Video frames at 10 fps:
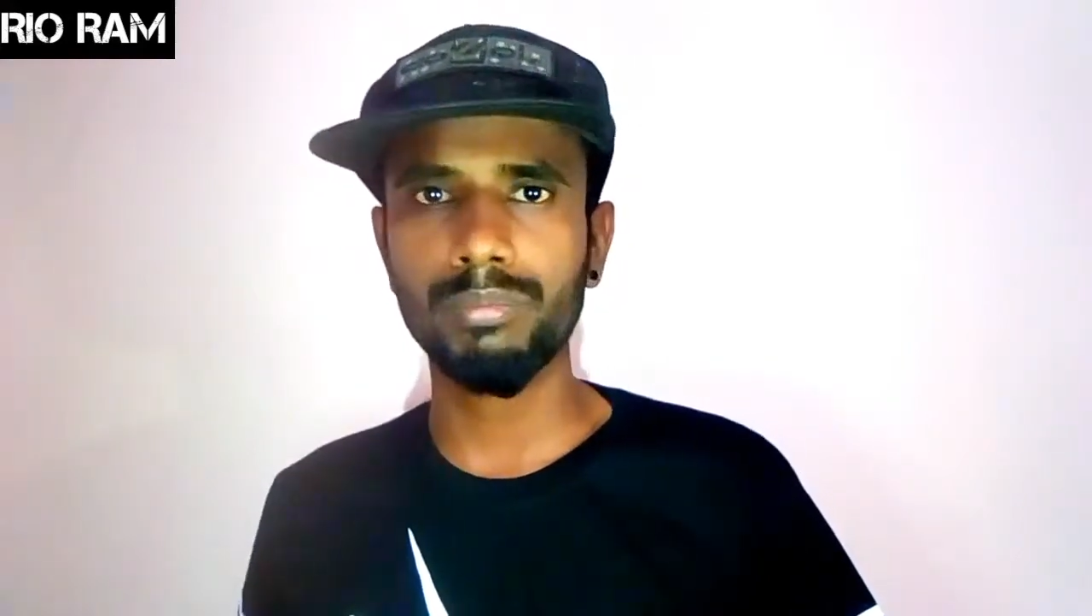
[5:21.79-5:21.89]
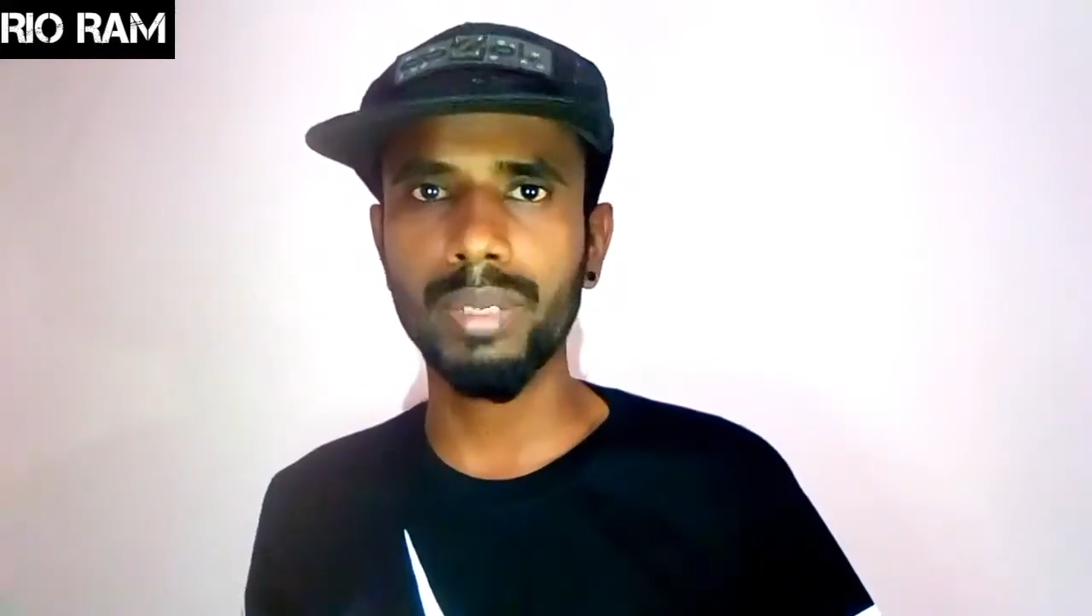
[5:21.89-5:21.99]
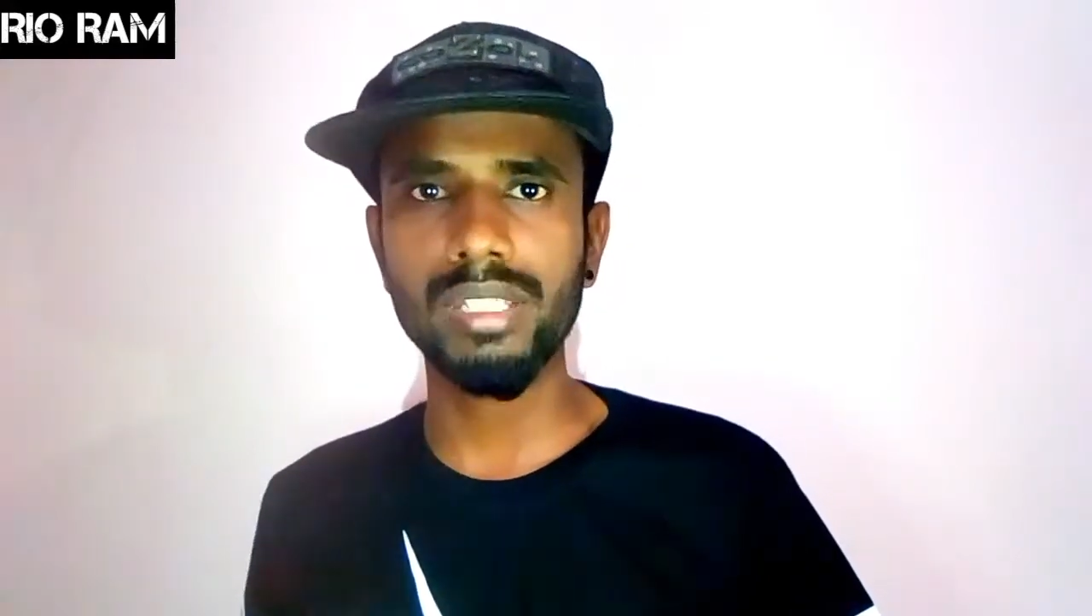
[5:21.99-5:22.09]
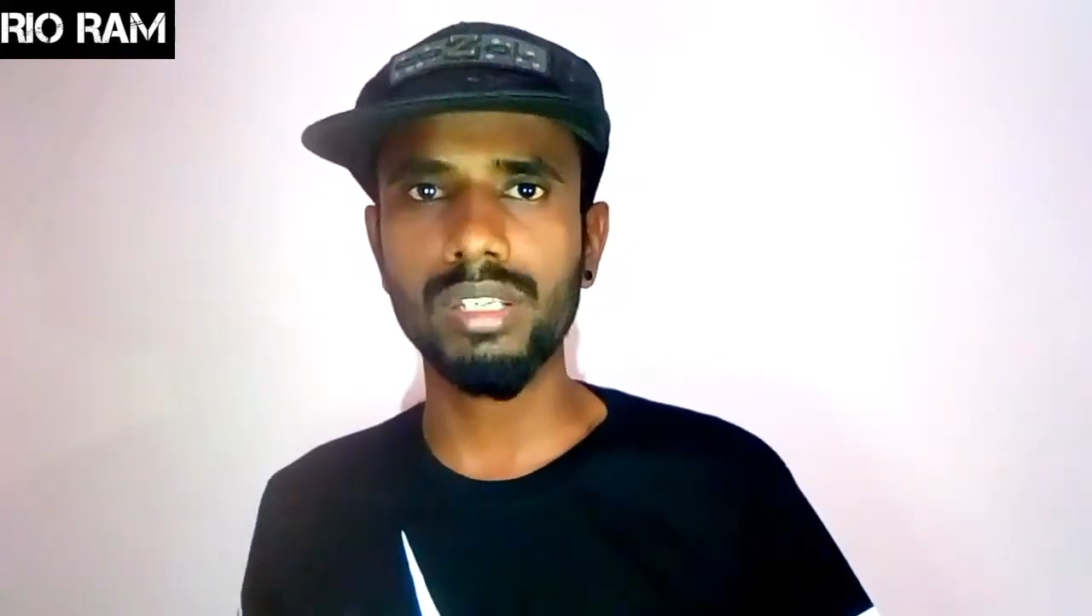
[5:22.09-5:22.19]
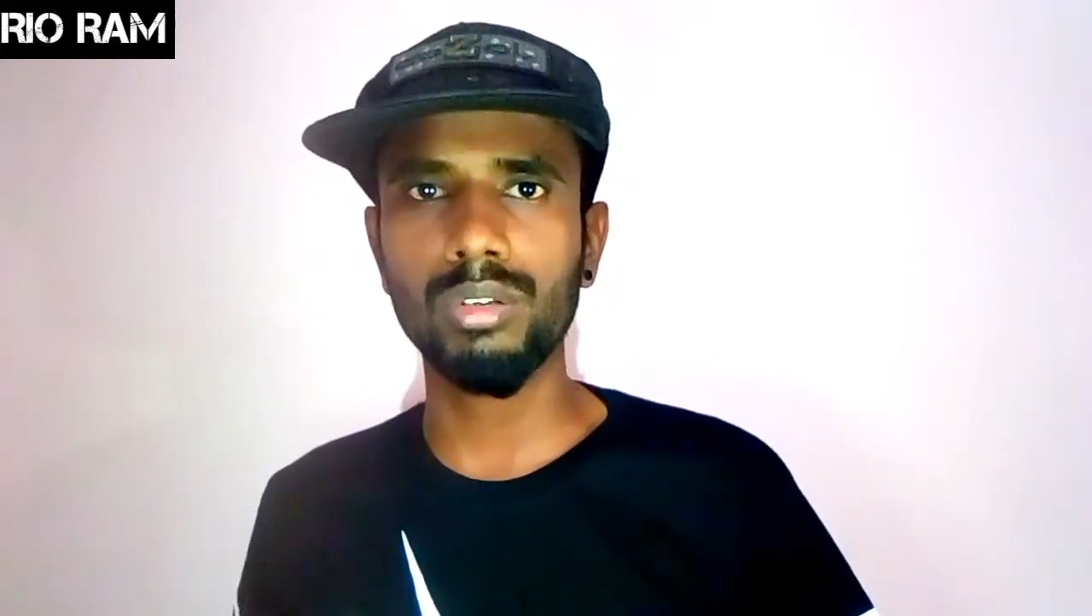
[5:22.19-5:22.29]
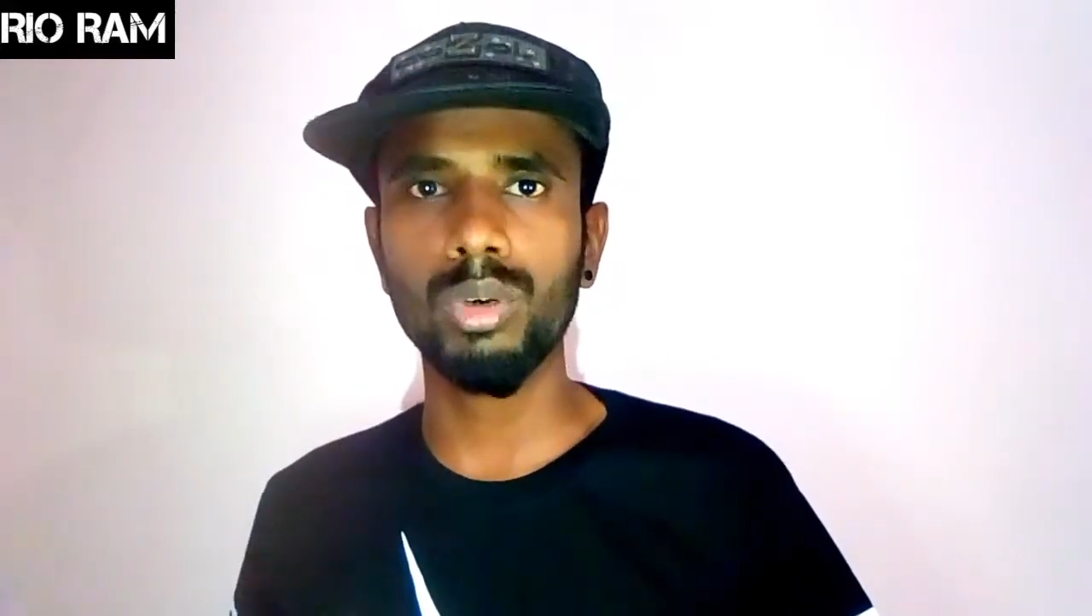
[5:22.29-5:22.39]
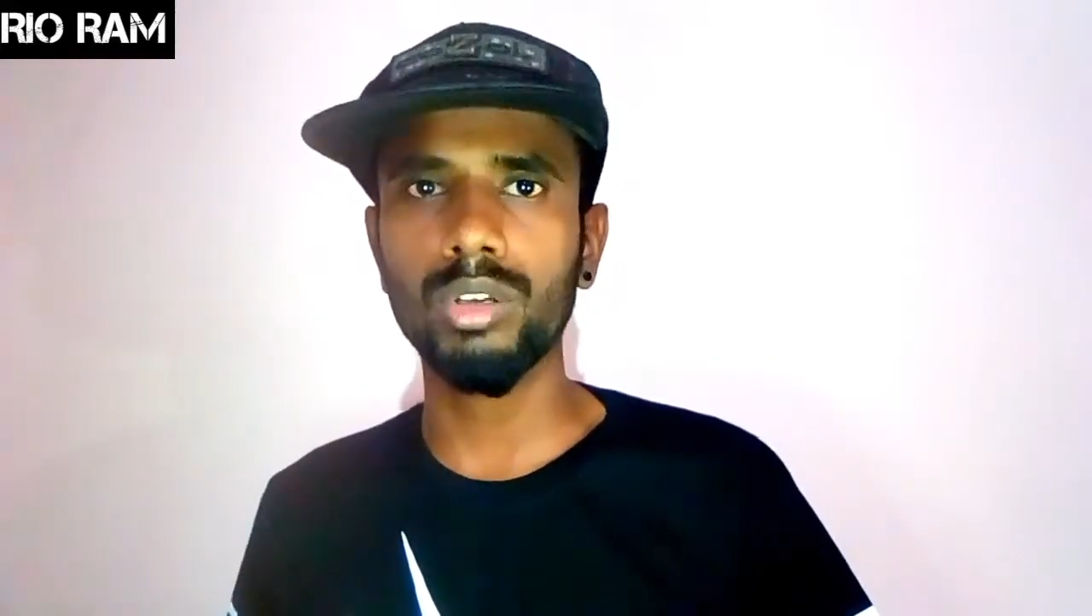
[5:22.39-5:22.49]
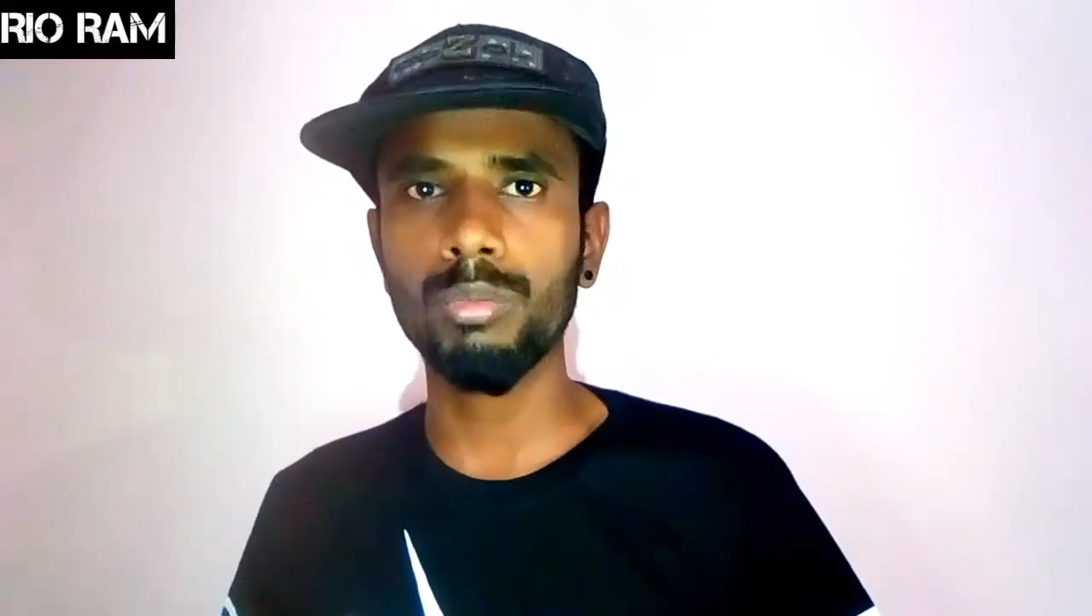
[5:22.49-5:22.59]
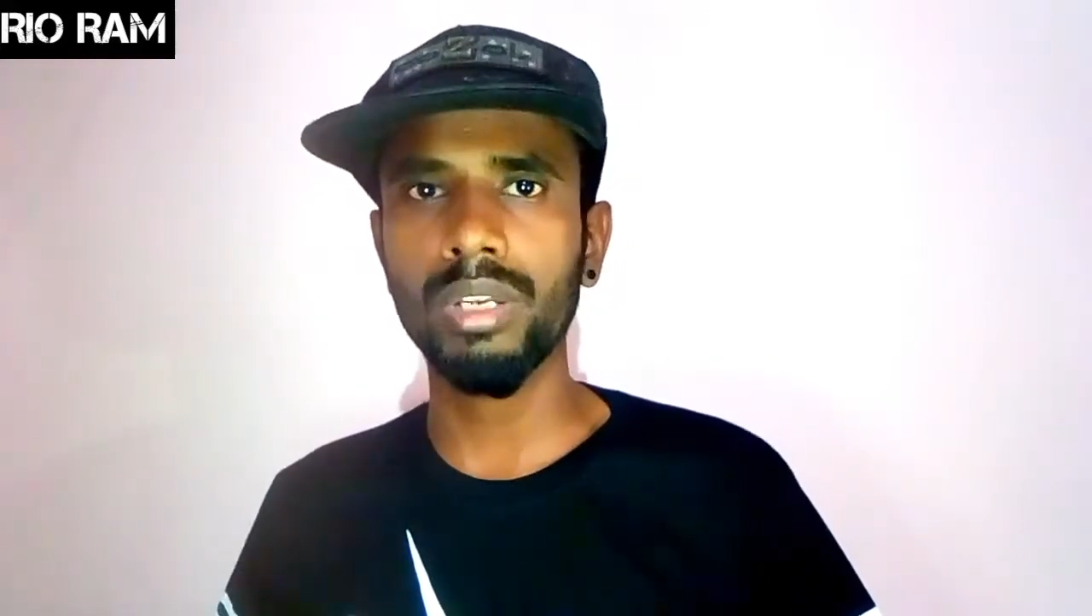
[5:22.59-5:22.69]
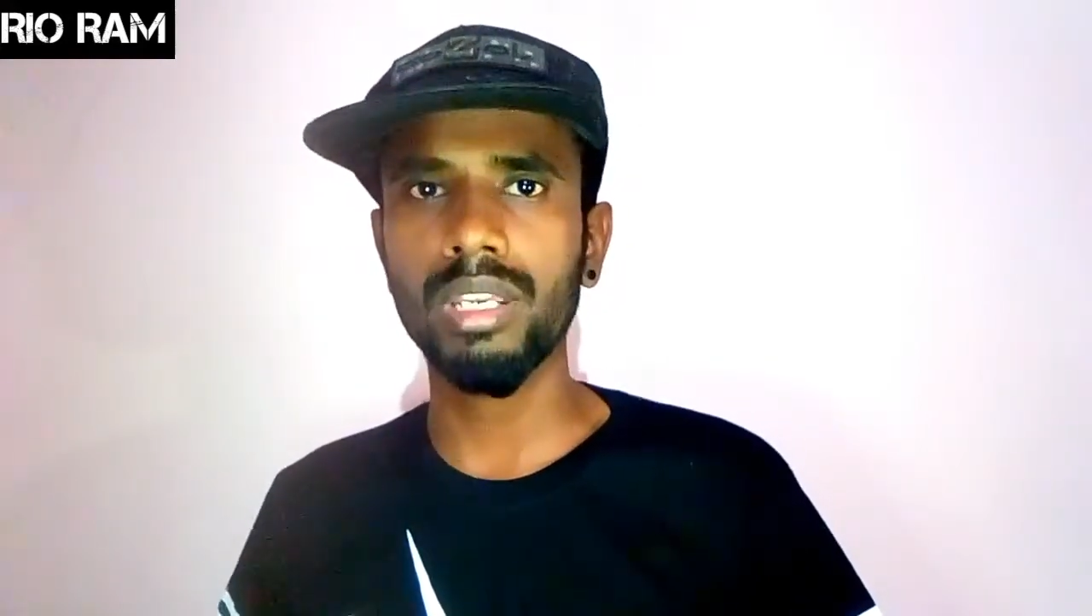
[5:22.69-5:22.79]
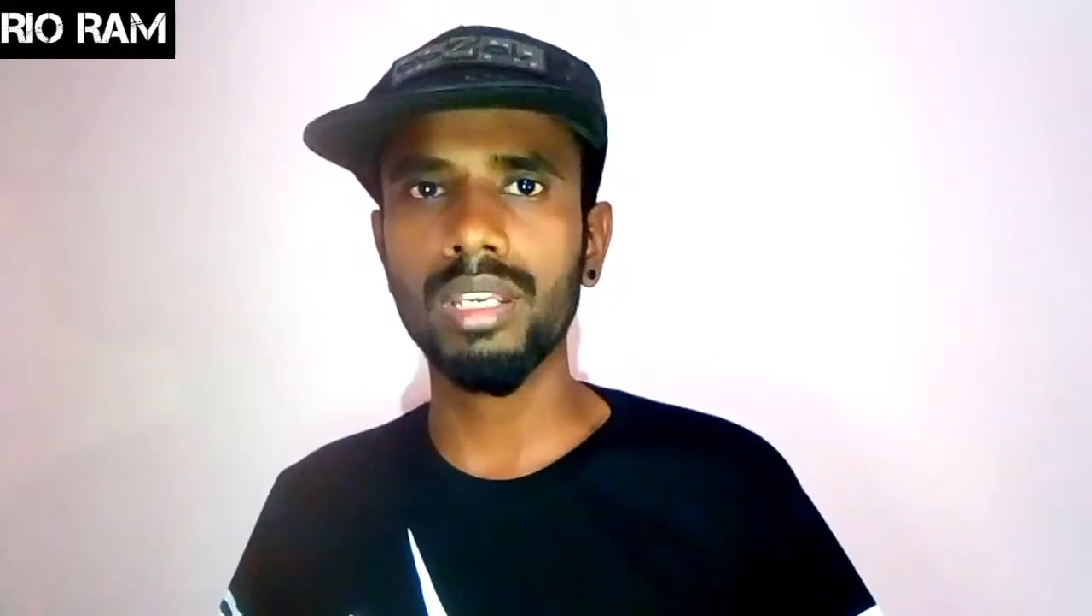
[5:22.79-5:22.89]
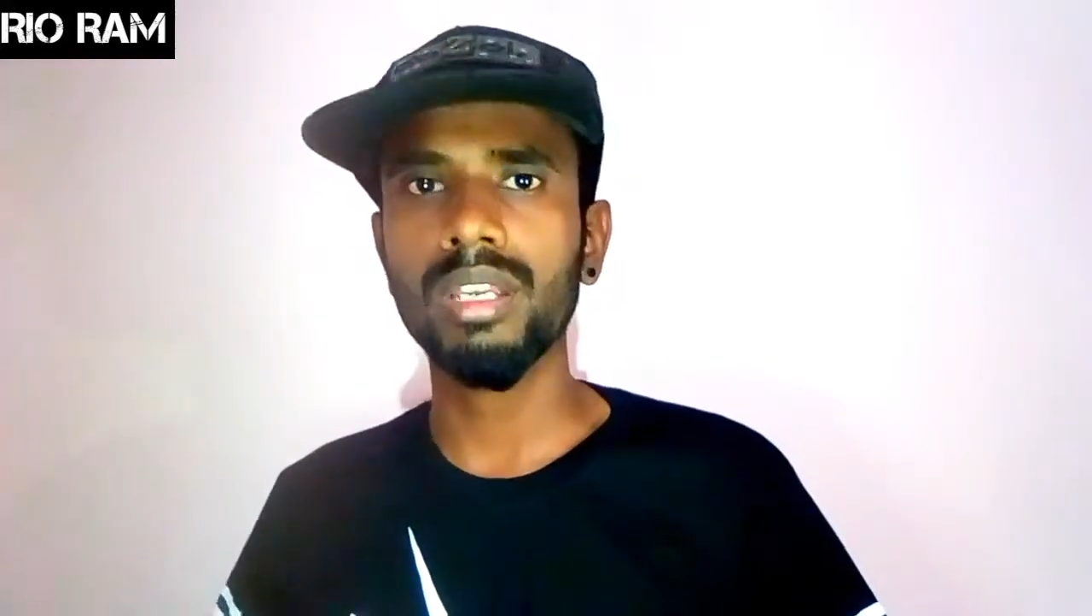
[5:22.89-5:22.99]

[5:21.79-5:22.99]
பேசிகிட்டு இருக்கோம்ல குமரி